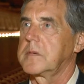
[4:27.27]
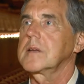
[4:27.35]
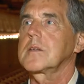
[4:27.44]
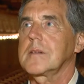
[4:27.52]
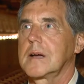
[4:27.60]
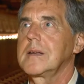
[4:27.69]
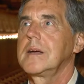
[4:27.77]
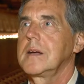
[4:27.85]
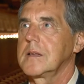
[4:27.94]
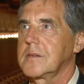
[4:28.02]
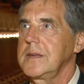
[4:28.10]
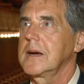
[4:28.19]
Das ist ein
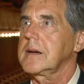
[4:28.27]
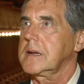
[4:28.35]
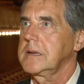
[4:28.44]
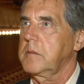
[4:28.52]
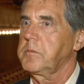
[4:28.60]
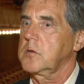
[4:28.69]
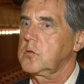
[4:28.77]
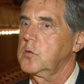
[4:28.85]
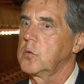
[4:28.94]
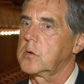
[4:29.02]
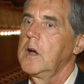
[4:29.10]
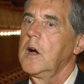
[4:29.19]
sehr knappes
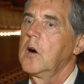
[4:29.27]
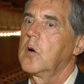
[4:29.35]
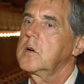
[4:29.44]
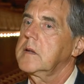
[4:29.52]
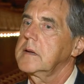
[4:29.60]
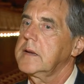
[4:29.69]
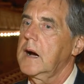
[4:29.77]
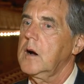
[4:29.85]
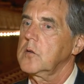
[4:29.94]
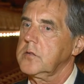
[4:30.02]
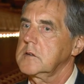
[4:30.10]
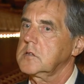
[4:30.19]
Gut. Und
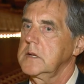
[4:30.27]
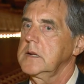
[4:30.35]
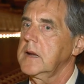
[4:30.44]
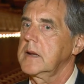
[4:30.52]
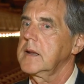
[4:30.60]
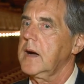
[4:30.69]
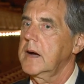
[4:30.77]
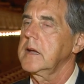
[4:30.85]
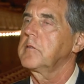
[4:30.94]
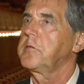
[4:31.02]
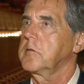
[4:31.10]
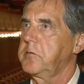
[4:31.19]
daraus entstehen eine Reihe
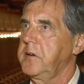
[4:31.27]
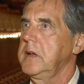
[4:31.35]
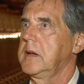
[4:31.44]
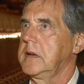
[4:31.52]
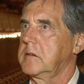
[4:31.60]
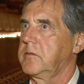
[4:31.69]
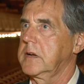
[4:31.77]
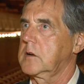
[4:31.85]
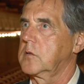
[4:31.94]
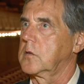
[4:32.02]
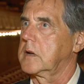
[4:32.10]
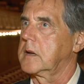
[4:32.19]
von
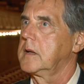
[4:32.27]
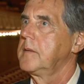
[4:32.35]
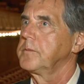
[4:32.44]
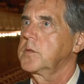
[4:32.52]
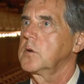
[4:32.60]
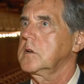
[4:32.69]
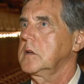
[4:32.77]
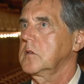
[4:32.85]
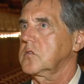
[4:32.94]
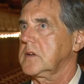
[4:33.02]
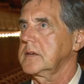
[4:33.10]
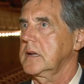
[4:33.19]
Fehlentwicklungen durch die
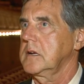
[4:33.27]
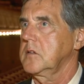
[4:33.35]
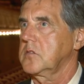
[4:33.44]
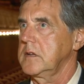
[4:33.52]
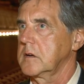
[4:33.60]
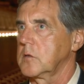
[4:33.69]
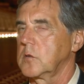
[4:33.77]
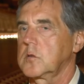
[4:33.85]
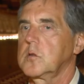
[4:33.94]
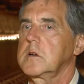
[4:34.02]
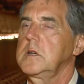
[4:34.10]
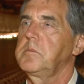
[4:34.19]
Skandalisierung,
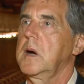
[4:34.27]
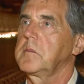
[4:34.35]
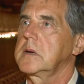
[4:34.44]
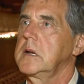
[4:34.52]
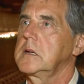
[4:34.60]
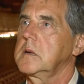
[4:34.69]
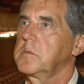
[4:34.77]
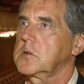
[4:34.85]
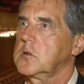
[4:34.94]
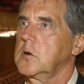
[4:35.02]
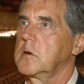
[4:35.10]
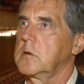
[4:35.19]
durch die permanente
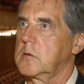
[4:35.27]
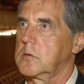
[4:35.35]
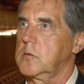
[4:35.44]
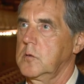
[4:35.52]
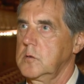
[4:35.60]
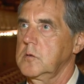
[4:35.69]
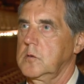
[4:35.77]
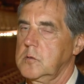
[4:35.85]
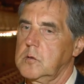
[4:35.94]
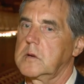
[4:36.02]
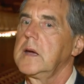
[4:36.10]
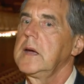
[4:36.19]
Beschleunigung und, und,
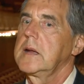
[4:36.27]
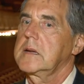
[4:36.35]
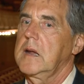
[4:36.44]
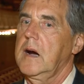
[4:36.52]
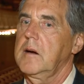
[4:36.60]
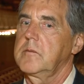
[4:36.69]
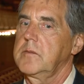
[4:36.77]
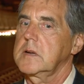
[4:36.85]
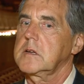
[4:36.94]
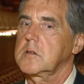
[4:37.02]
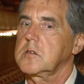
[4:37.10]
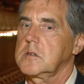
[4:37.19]
und. Da
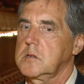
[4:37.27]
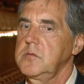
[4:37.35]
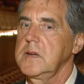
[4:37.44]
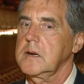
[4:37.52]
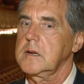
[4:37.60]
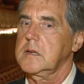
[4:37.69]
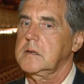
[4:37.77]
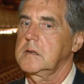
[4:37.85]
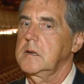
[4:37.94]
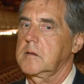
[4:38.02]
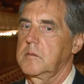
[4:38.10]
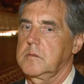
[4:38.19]
wird es schwierig,
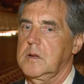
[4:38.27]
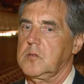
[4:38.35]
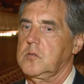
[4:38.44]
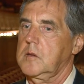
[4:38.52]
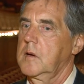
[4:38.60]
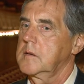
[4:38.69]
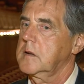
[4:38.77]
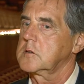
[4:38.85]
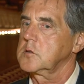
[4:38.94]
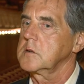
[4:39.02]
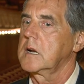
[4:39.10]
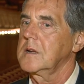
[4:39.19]
ne, dass der
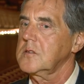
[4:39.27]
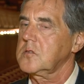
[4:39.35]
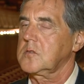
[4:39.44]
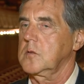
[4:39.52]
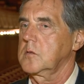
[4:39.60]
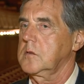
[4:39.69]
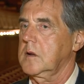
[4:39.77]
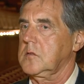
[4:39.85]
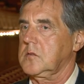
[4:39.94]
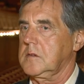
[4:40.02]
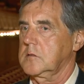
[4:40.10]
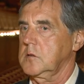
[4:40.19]
Journalist und
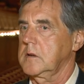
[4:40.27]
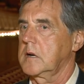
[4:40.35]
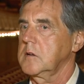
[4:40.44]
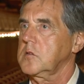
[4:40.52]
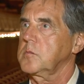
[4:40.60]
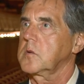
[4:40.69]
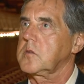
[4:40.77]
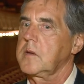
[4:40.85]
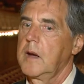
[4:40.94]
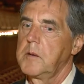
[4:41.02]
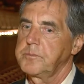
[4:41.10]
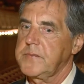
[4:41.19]
dass der Journalismus
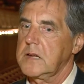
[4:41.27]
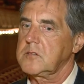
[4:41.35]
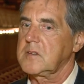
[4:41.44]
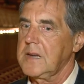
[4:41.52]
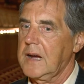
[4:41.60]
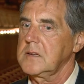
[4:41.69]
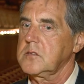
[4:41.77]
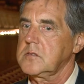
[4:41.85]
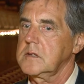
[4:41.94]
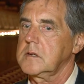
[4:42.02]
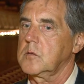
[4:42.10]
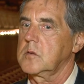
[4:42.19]
das
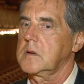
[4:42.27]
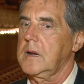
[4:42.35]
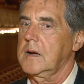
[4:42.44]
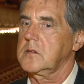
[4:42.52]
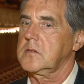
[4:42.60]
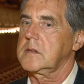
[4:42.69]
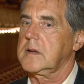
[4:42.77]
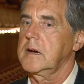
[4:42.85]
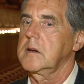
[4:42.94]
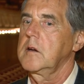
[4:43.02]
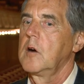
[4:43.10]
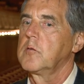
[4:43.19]
leistet und leisten
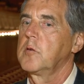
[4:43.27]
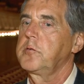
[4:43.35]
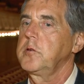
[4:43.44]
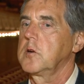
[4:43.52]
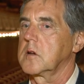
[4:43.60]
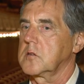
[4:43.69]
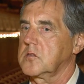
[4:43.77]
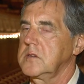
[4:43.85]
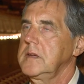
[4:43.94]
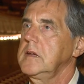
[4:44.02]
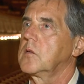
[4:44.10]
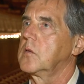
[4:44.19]
kann, wofür
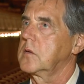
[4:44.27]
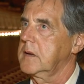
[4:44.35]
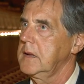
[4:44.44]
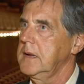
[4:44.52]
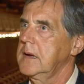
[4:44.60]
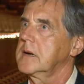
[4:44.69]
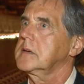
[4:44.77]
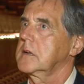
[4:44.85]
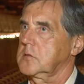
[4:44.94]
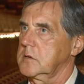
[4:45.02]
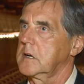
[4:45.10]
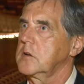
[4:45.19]
sie und er, der
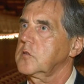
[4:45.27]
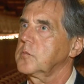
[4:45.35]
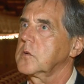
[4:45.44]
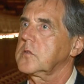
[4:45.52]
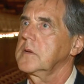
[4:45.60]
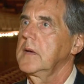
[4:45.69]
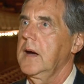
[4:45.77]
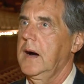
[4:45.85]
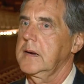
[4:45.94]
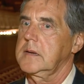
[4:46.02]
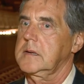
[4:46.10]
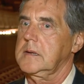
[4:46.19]
Journalismus,
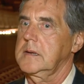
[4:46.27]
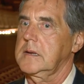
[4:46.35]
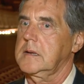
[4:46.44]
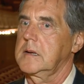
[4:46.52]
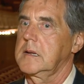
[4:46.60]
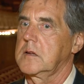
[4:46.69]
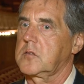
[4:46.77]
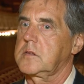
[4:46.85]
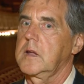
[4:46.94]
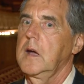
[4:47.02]
angetreten ist.